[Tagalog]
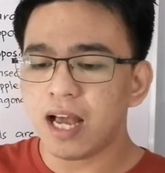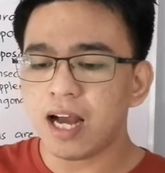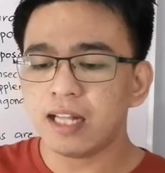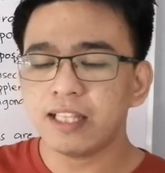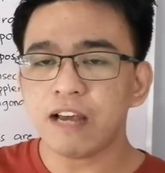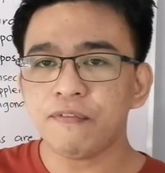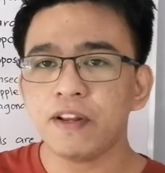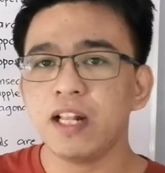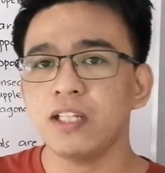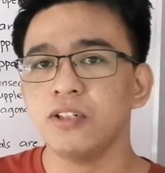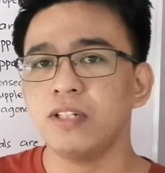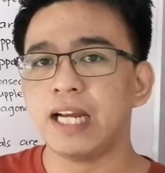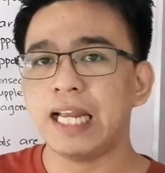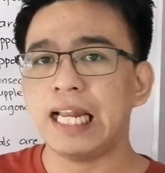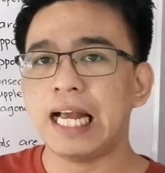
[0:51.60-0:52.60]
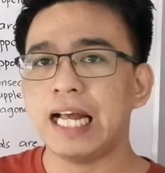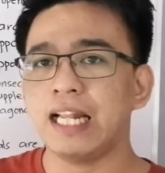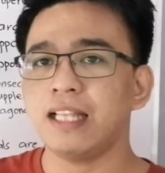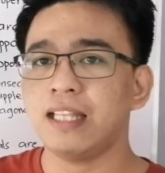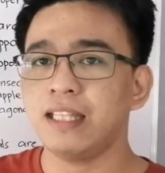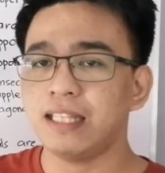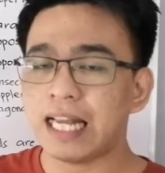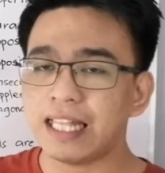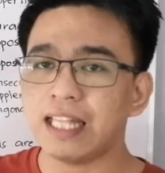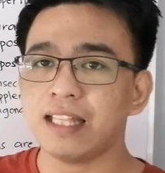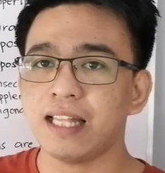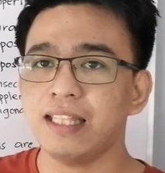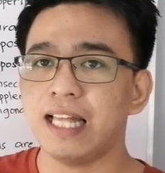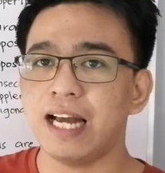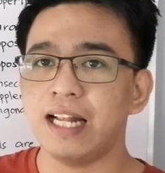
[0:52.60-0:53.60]
ang definition na kailangan natin
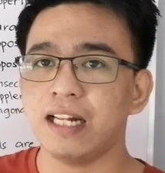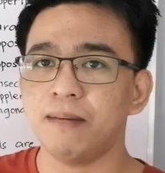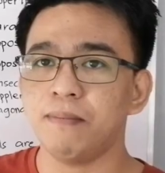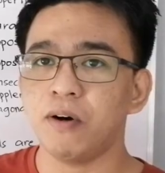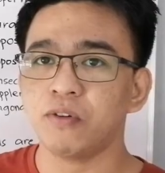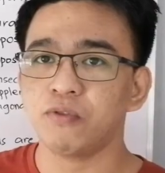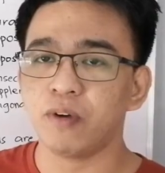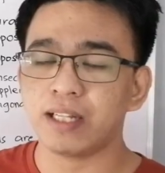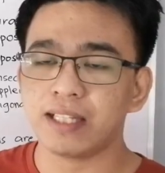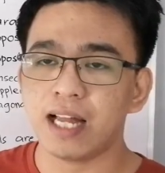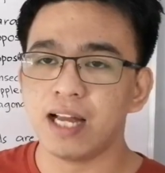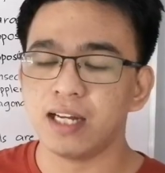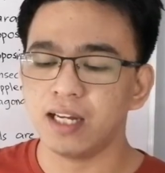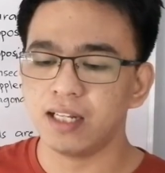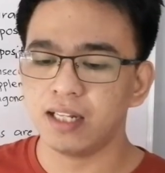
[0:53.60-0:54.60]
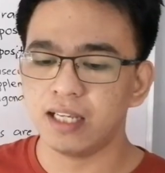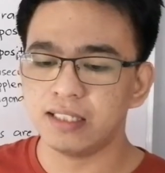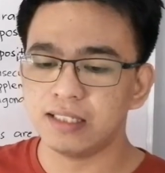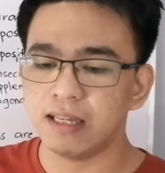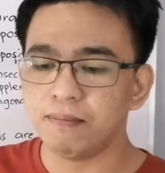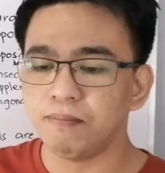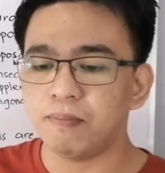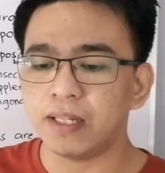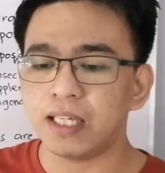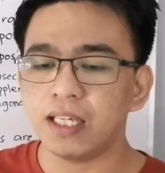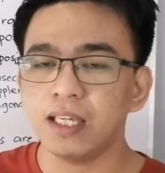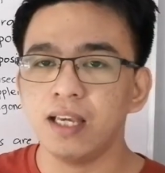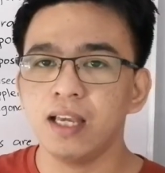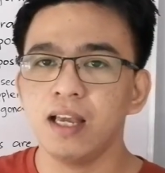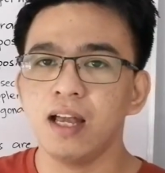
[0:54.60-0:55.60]
tandaan about rectangle is
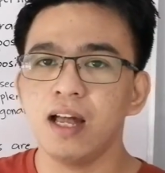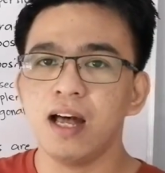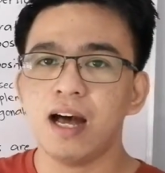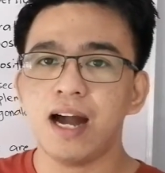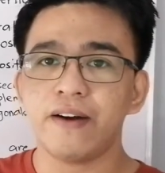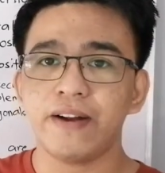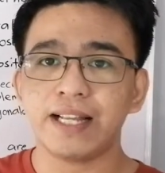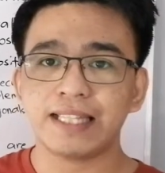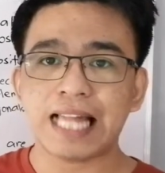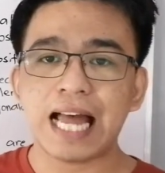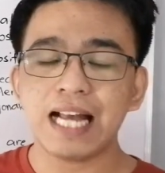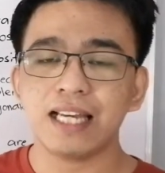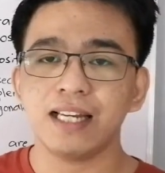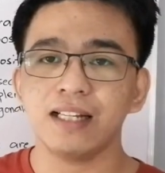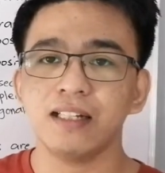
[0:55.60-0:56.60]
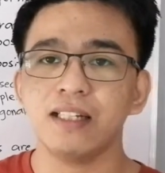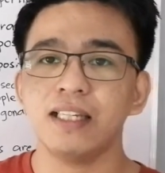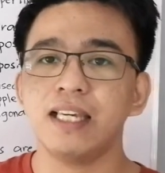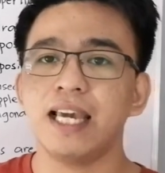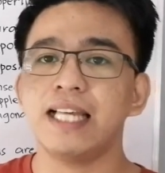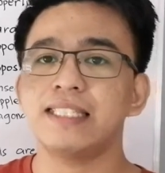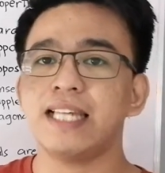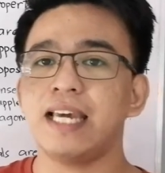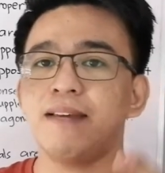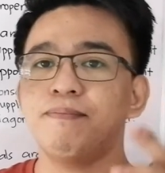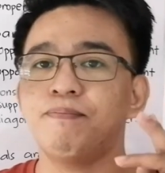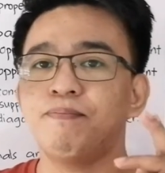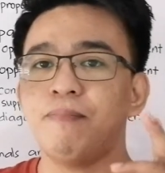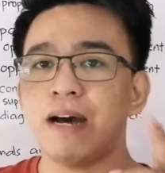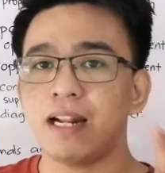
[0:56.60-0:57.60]
simply, a rectangle is
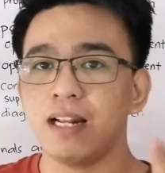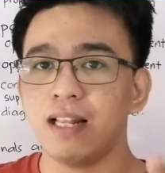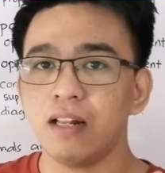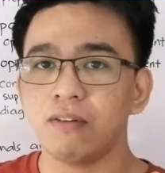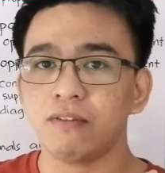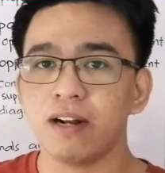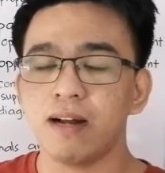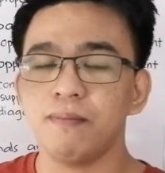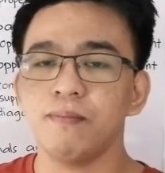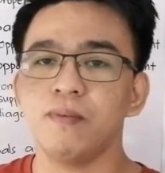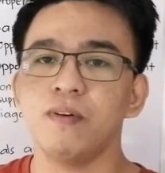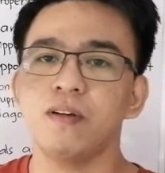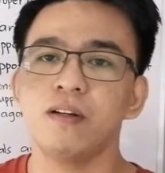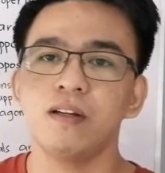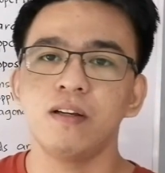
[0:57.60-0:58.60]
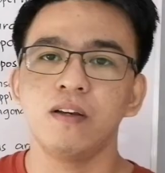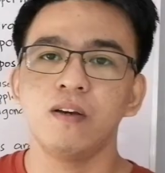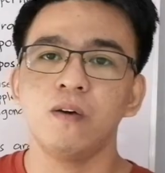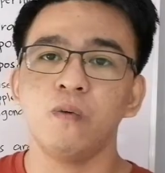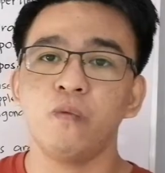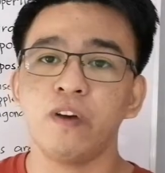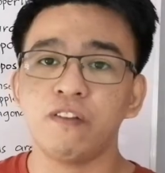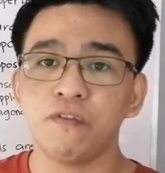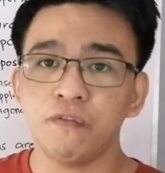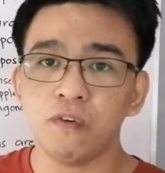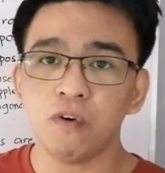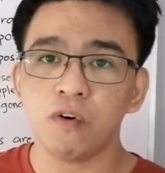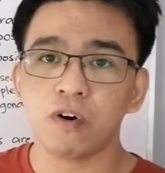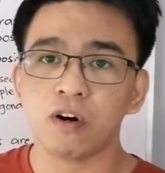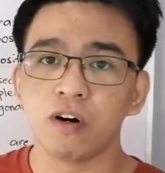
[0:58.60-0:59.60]
a parallelogram with
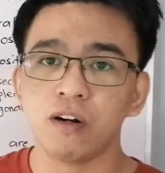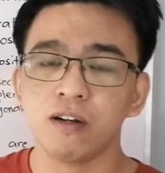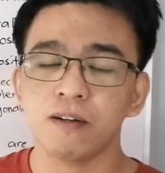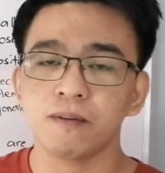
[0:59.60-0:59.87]
four